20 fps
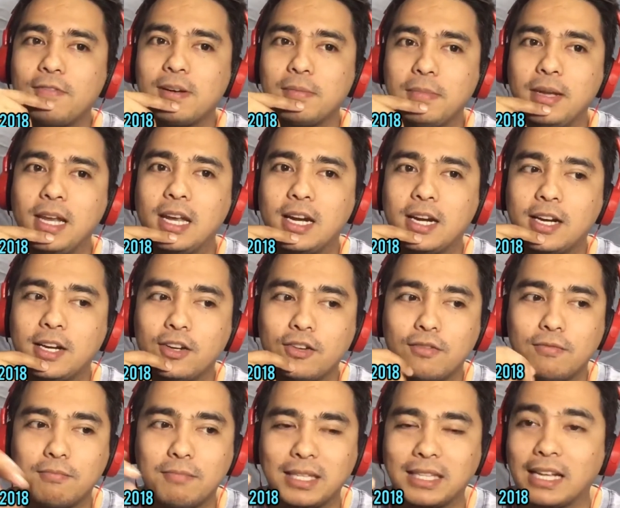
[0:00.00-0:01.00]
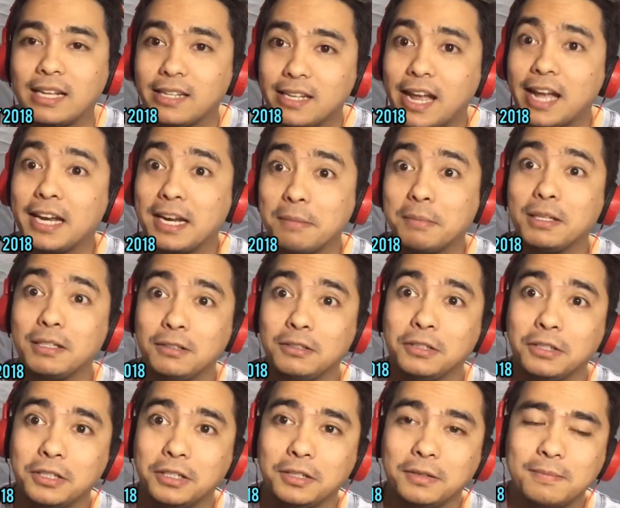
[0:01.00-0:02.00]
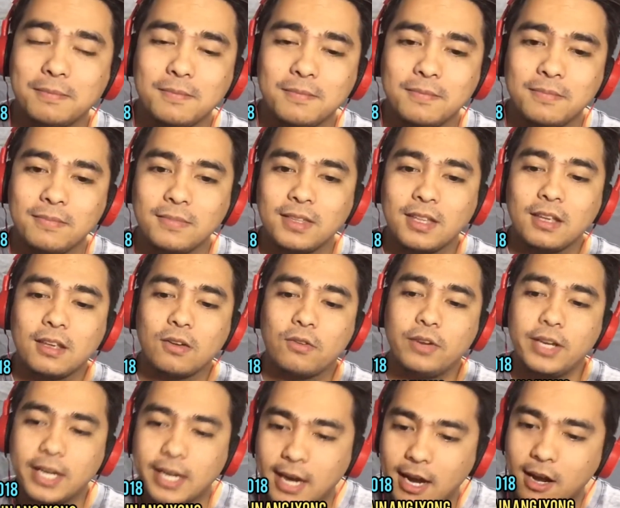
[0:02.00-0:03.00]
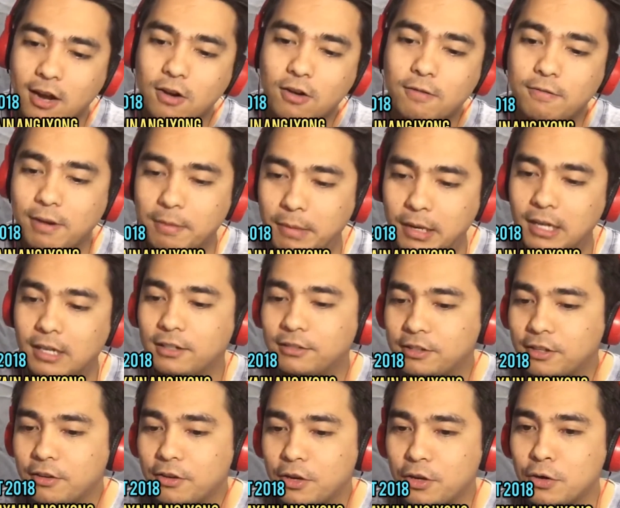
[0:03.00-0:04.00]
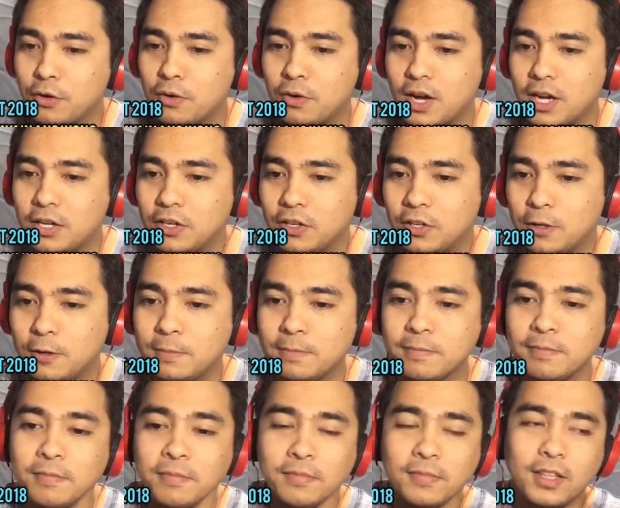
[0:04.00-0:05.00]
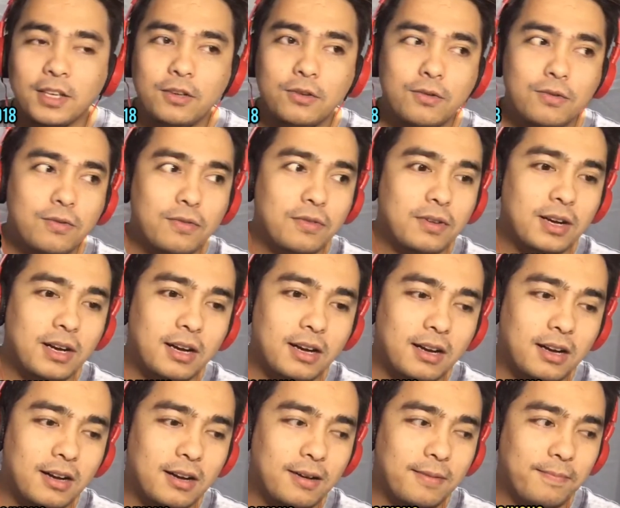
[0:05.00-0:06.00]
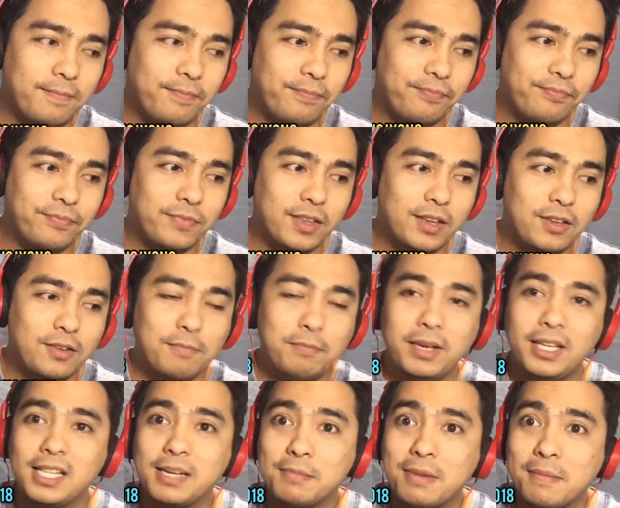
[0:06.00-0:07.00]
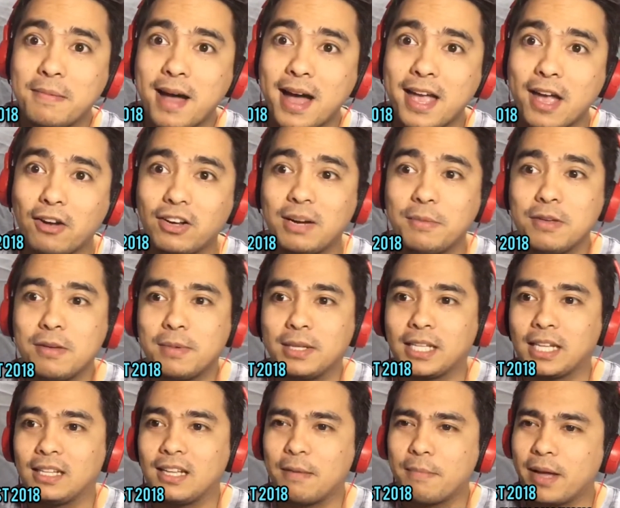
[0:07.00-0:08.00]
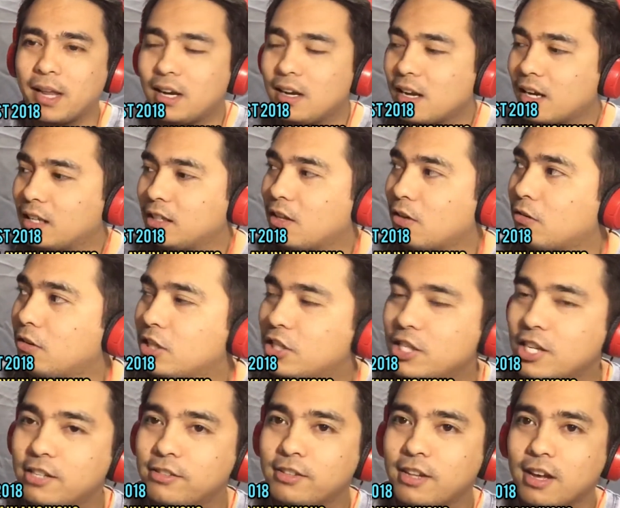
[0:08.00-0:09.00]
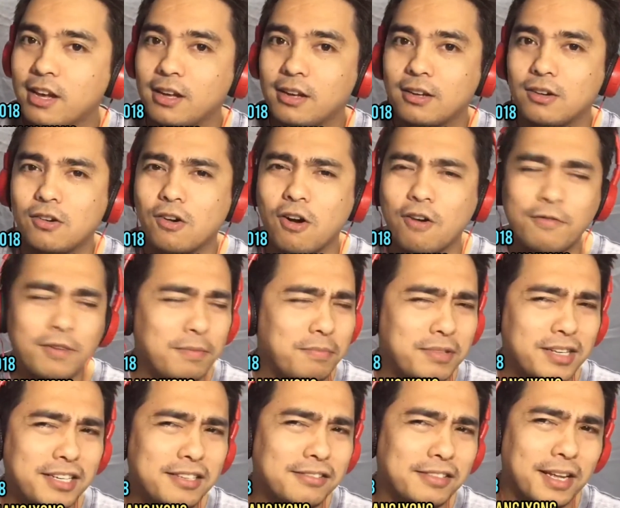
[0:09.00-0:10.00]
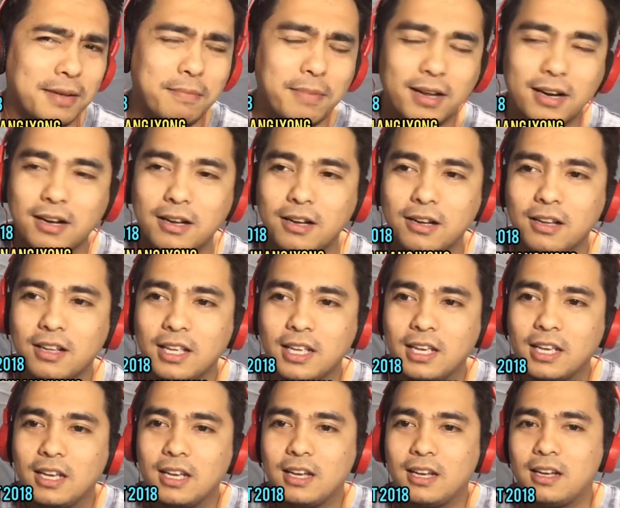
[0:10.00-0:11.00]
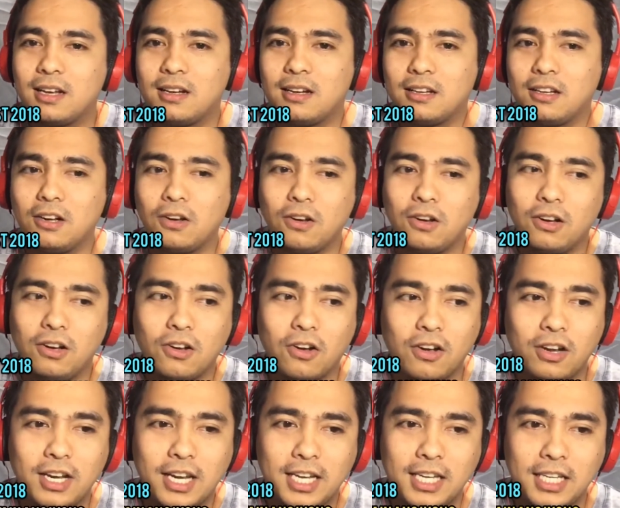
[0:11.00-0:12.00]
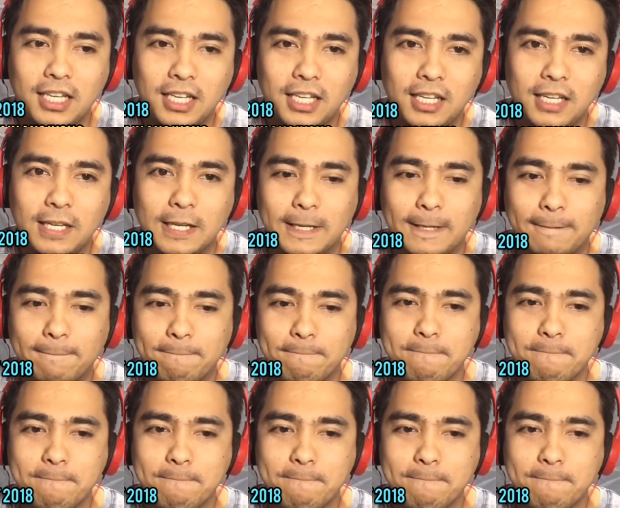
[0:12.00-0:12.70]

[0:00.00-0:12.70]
familiar yung matanda naman doon. Kung ikaw, familiar sa'yo yung ano, yung um, yung bidang babae. Ako naman yung matanda. Parang nakita ko na siya sa Coffee Prince eh. Parang uh, lola ni uh,